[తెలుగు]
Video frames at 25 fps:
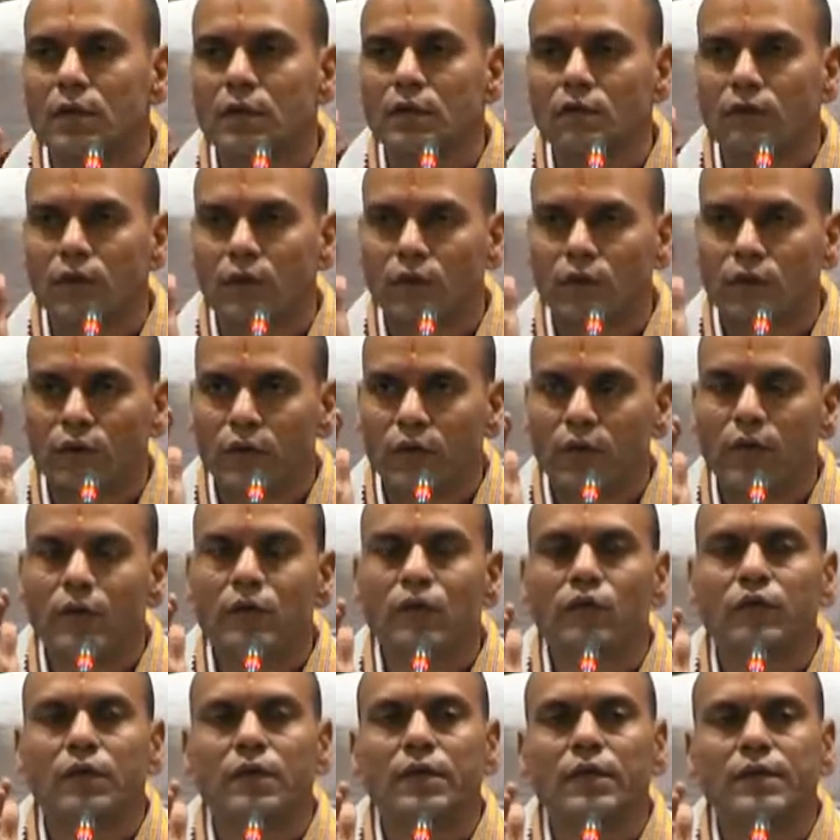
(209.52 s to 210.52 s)
వారు
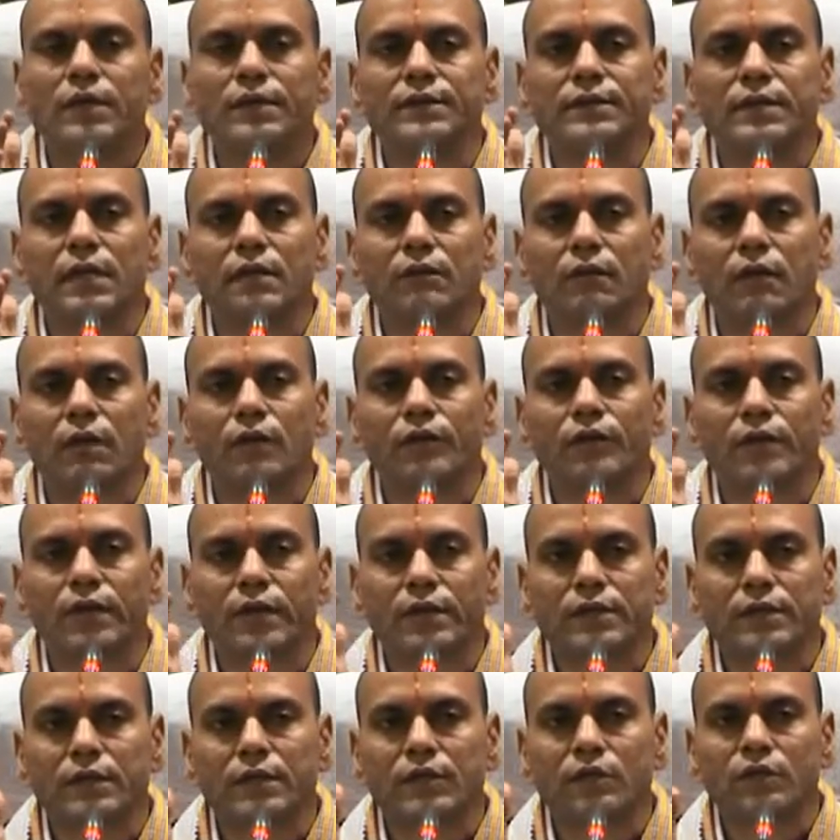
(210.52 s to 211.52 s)
ఎటువంటి సేవలు
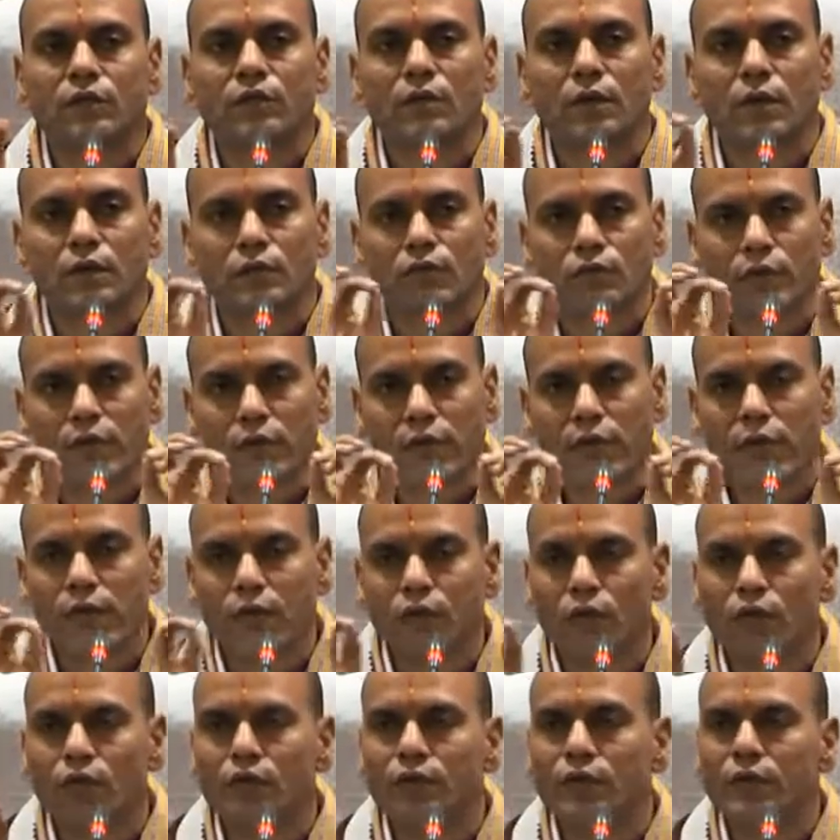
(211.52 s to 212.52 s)
సెలెక్ట్ చేసుకున్నారు ఏ
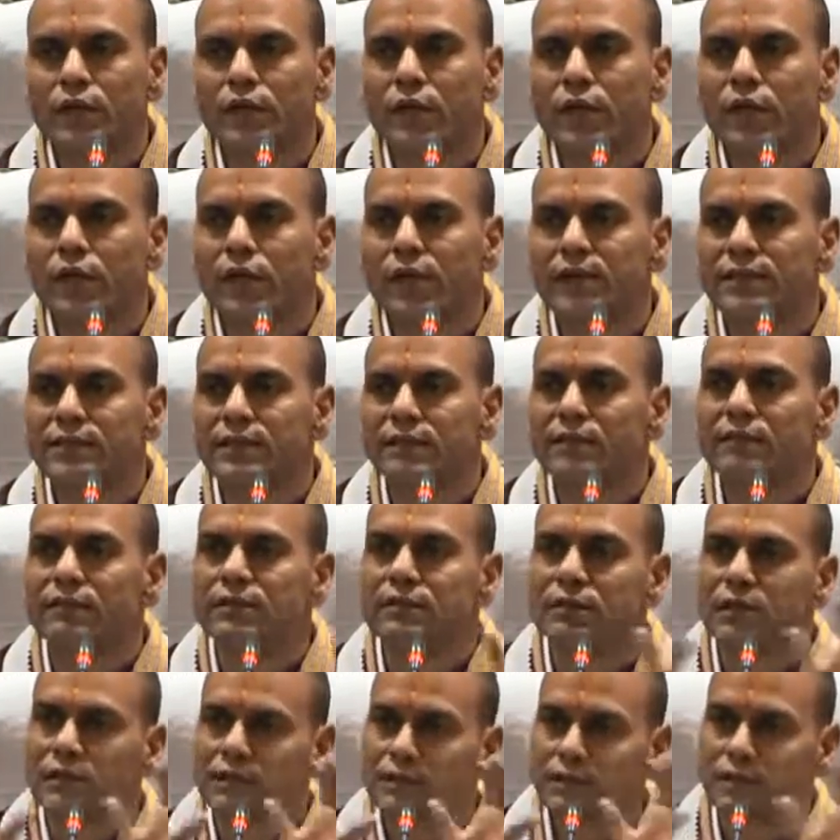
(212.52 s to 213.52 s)
రోజుకి ఏ ఏ సేవ
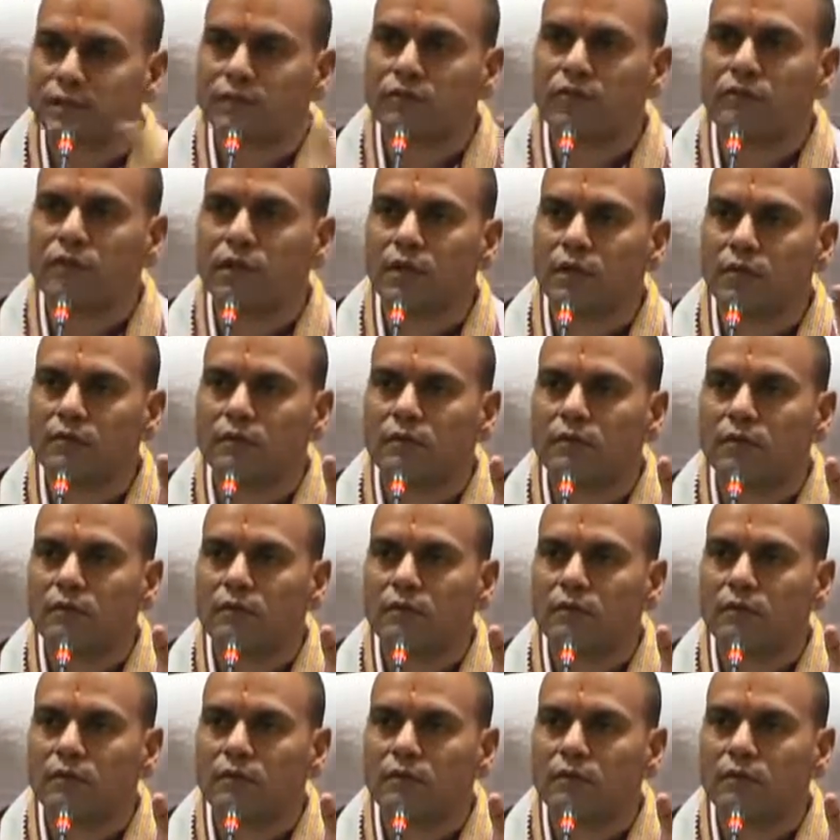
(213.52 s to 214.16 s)
సెలెక్ట్ చేసుకున్నారు